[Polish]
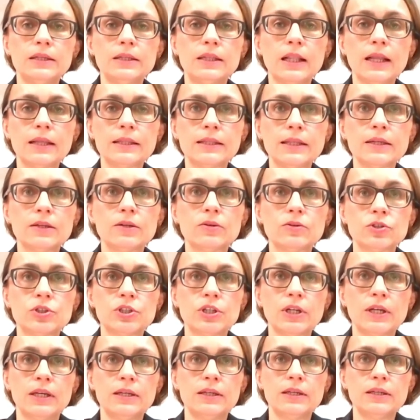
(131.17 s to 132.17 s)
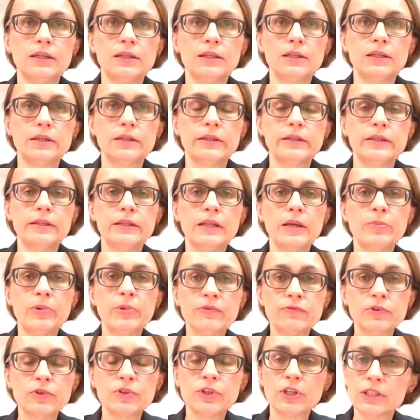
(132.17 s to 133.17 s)
dlatego że na
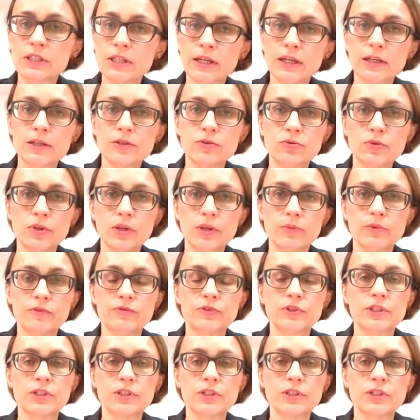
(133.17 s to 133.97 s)
pewno nie zrealizujemy